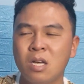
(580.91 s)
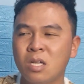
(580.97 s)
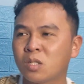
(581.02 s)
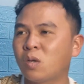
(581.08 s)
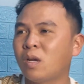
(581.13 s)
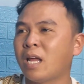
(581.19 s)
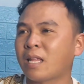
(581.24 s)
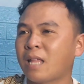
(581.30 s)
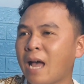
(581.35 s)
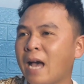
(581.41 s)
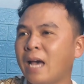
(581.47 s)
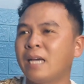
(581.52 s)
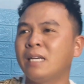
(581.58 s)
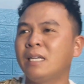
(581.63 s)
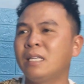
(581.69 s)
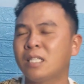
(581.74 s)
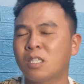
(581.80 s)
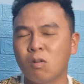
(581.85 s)
rồi là
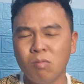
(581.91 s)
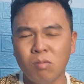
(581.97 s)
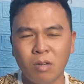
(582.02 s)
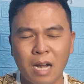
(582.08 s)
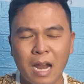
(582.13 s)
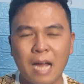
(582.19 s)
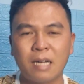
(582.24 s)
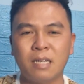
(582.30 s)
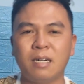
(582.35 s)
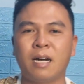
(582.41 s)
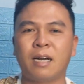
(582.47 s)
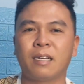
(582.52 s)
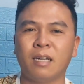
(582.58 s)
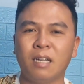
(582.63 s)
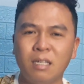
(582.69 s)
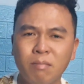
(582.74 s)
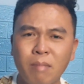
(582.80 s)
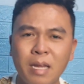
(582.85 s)
thái cũng là người
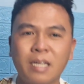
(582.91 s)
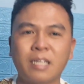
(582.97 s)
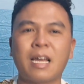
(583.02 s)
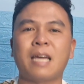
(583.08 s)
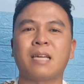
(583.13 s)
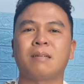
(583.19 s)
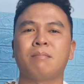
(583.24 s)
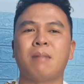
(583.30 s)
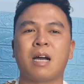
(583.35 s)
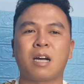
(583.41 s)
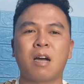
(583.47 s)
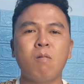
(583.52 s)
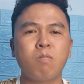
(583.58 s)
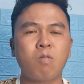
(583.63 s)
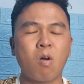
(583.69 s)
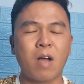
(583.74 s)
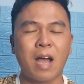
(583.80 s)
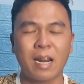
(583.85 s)
đứng bên cạnh mà
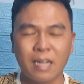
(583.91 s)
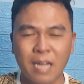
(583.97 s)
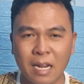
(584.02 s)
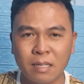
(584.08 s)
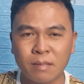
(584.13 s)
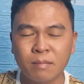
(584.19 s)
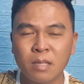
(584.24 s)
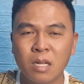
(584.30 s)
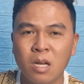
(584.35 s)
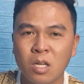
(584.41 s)
không có can ngăn